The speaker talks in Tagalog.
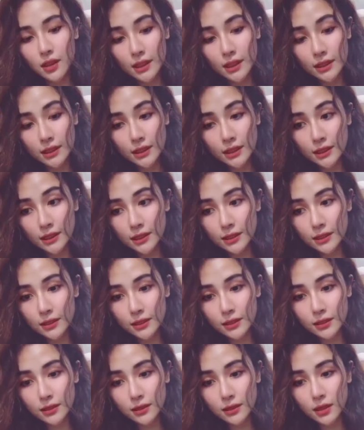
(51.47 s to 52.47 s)
O ano yan yan,
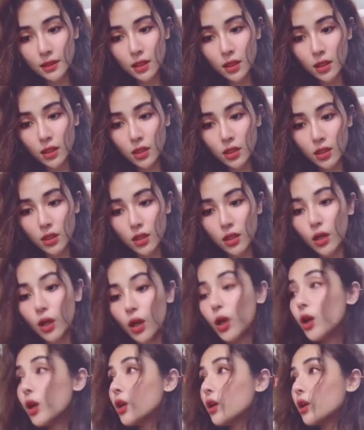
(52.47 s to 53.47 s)
Emil?
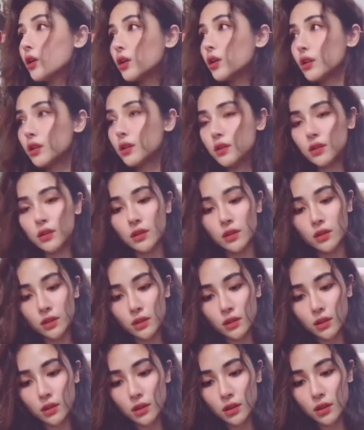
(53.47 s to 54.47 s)
Oo. Oh. Paano
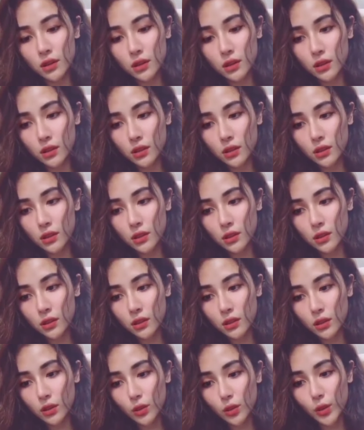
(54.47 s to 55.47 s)
ba yan? Turuan mo nga ako.
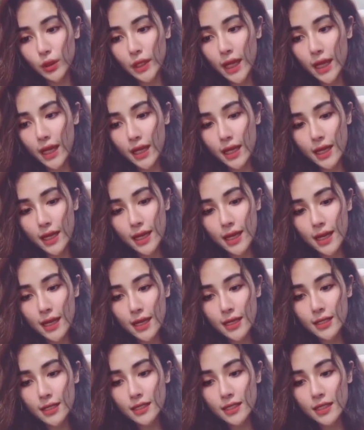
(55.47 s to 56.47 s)
Una,
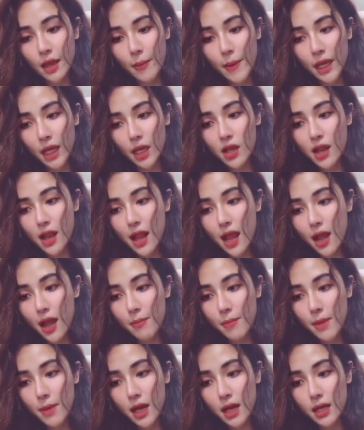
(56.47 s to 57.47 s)
sabay kayong
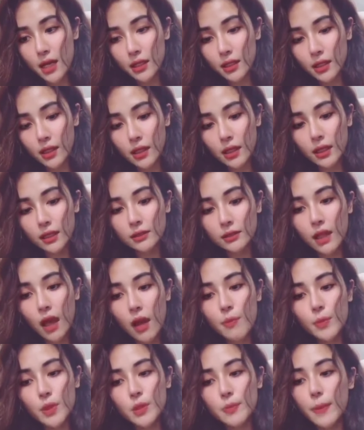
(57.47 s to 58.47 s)
lalaban.
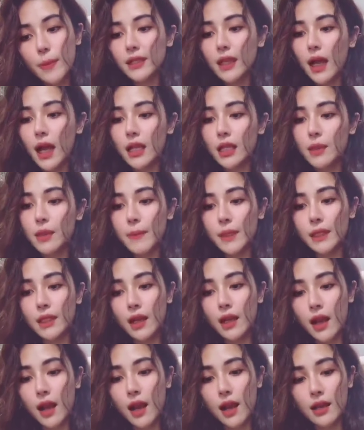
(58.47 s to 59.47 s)
Tapos, patagal ng
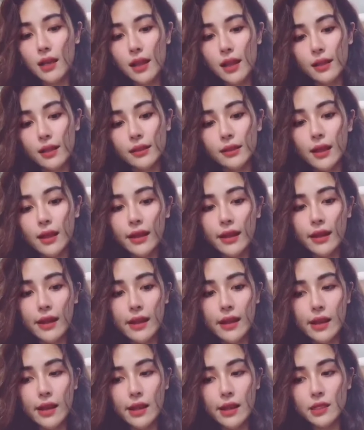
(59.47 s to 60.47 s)
patagal,
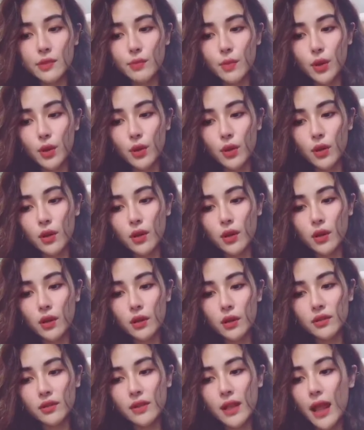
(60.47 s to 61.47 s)
narealize mo
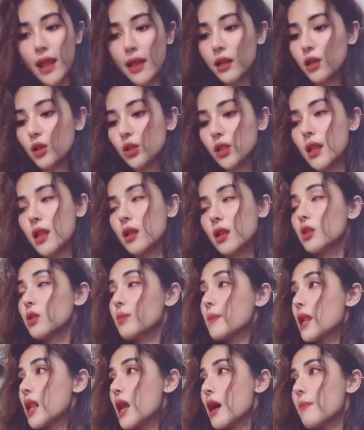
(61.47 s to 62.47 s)
na ikaw na lang
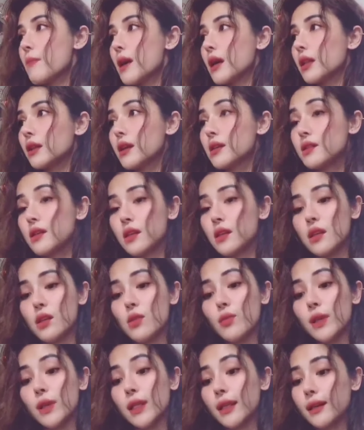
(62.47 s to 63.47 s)
lumalaban kasi
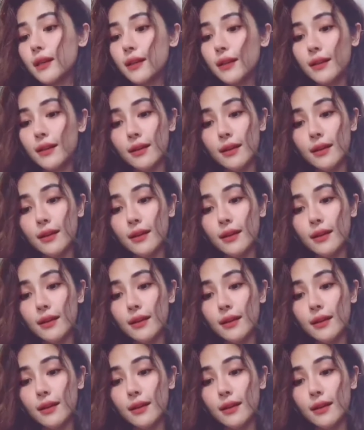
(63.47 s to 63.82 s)
iniwan ka niya.